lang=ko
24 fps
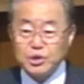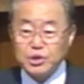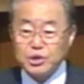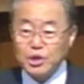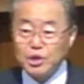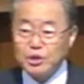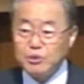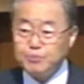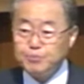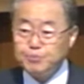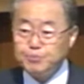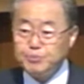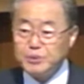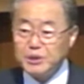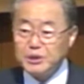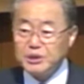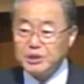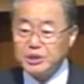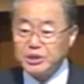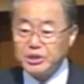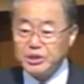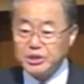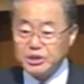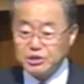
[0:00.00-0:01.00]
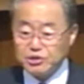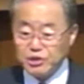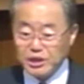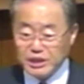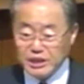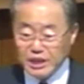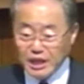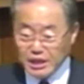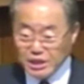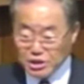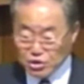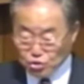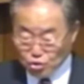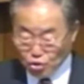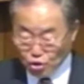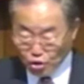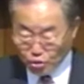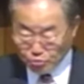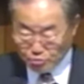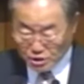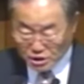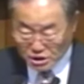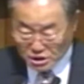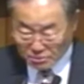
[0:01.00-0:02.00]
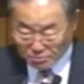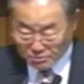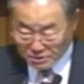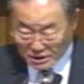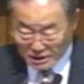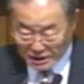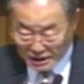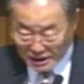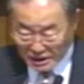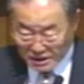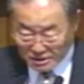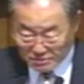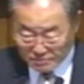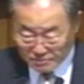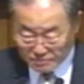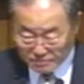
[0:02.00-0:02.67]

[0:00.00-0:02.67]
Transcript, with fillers: 덤핑 크리스천이 아닌 줄로 믿습니다.